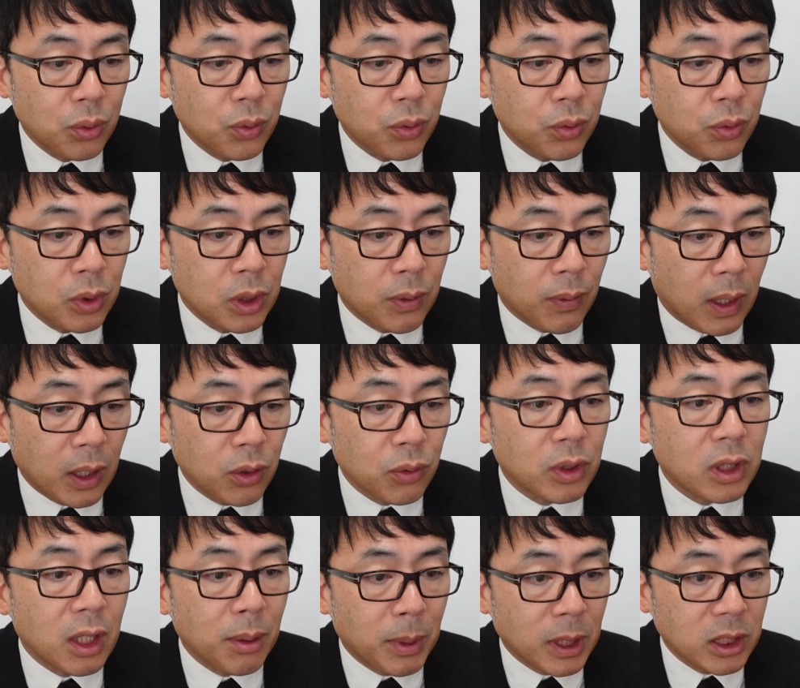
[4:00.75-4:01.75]
うふうには言っ
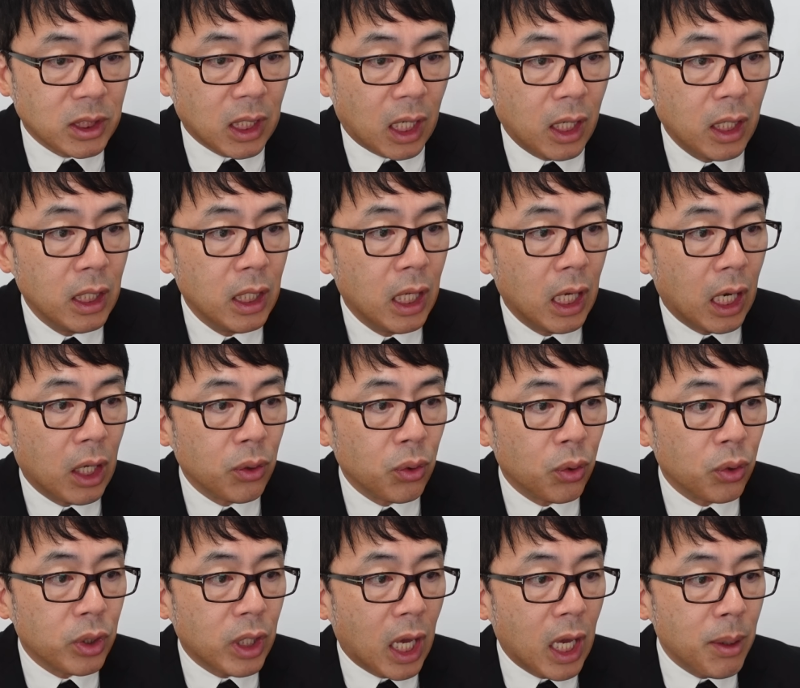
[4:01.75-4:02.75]
てましたあ
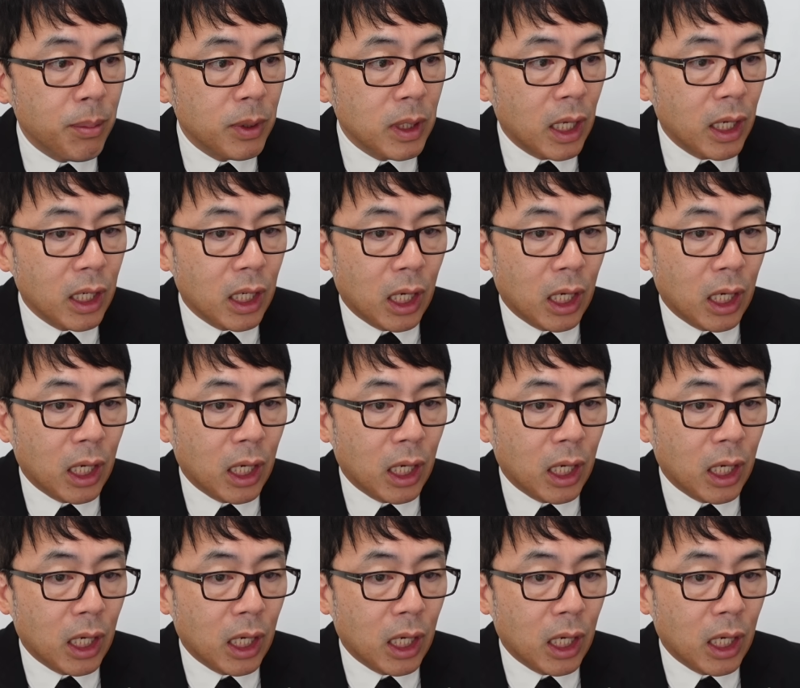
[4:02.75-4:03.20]
のだいぶなん